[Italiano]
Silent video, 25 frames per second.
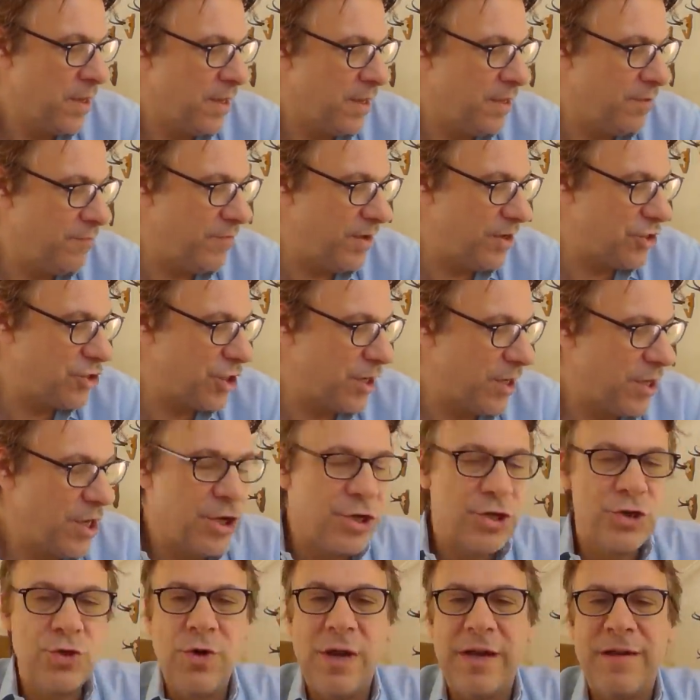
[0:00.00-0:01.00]
Invece
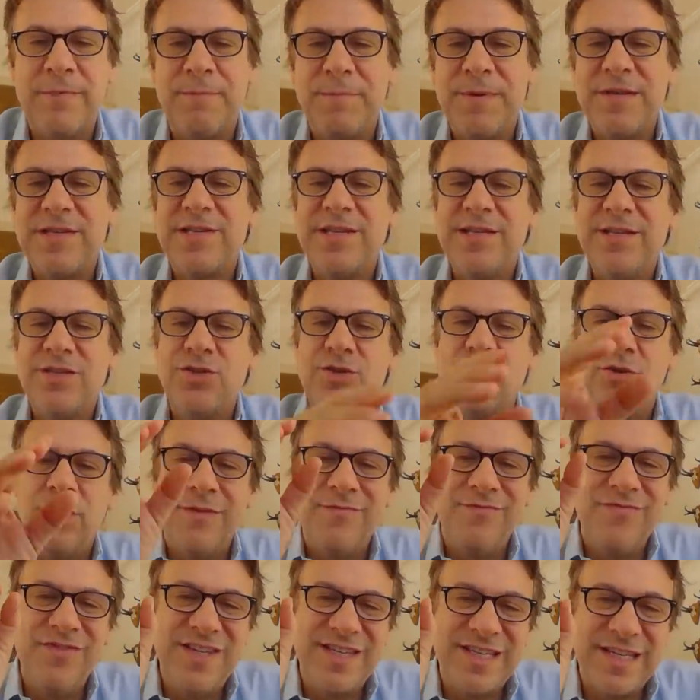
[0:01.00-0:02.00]
sulla
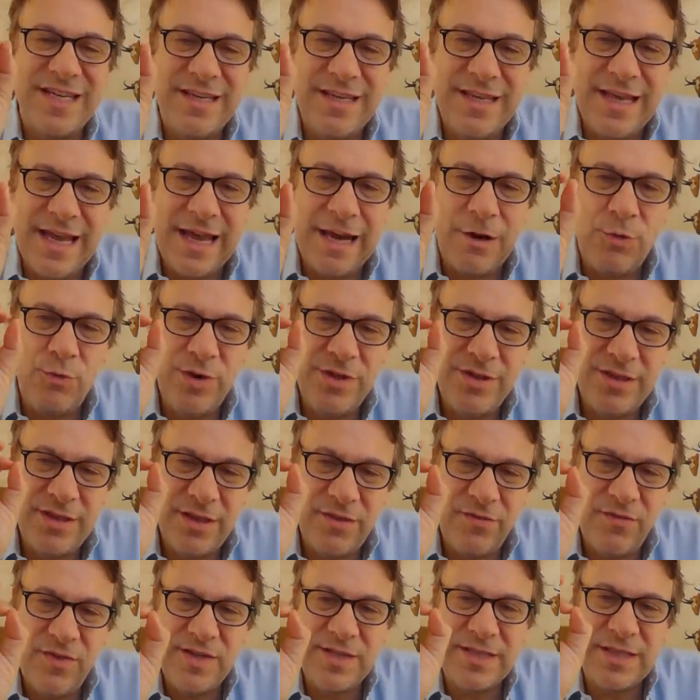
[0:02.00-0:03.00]
prescrizione vi segnalo
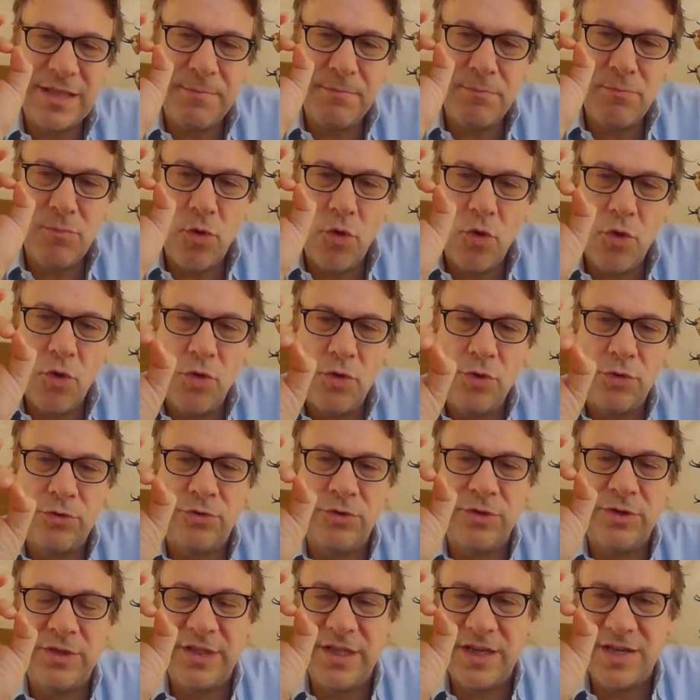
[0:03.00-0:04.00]
un'intervista
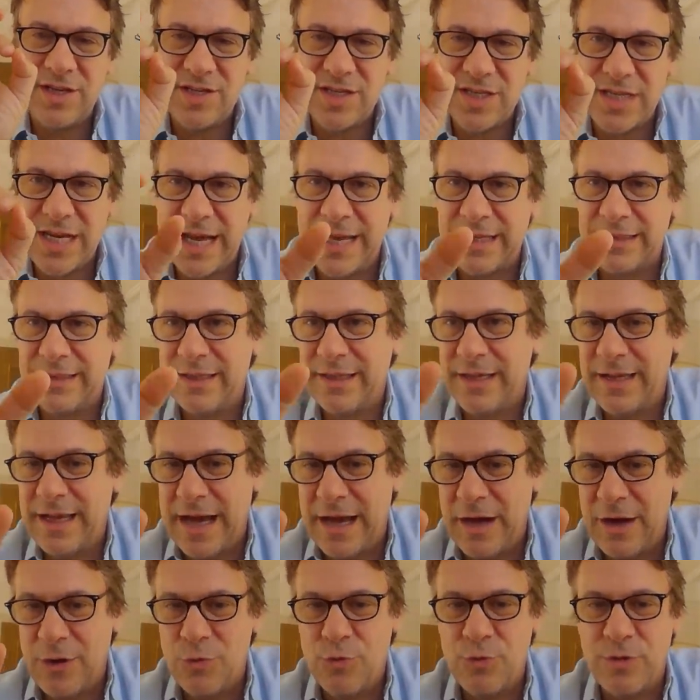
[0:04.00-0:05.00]
molto interessante
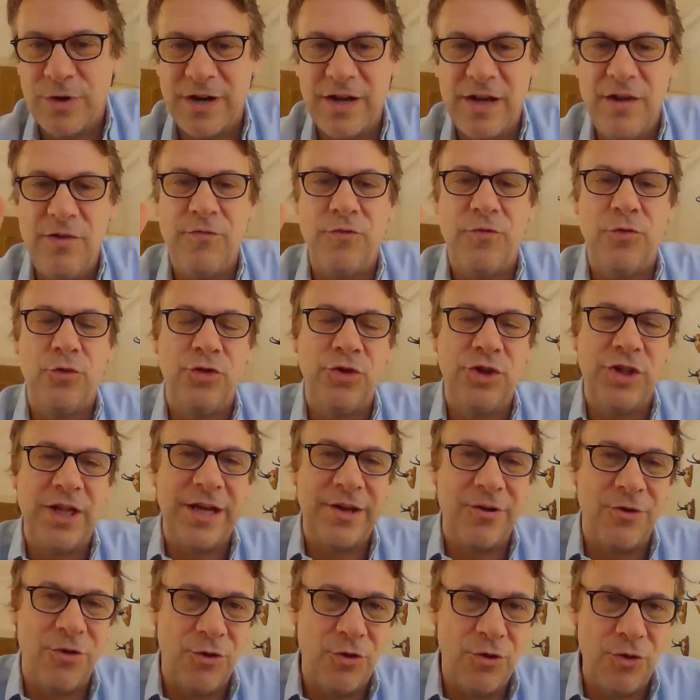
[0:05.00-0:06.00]
a un
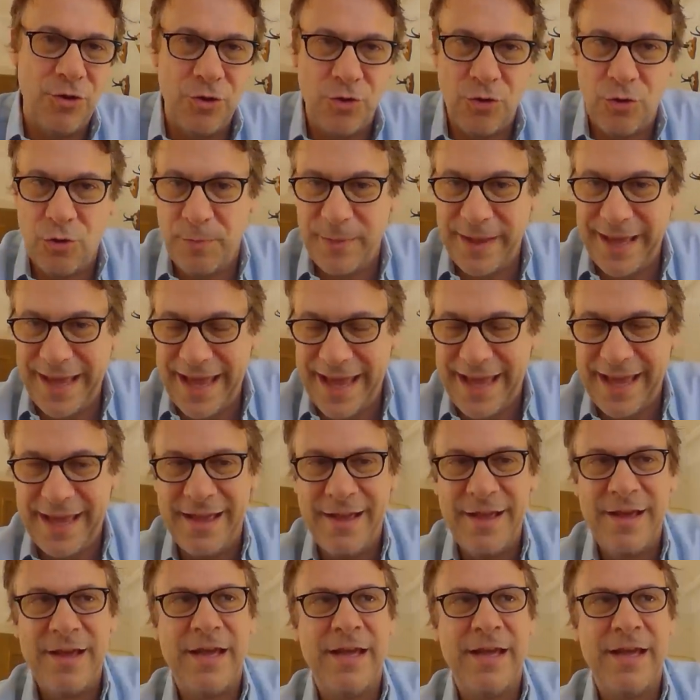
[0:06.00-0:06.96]
rifondarolo come è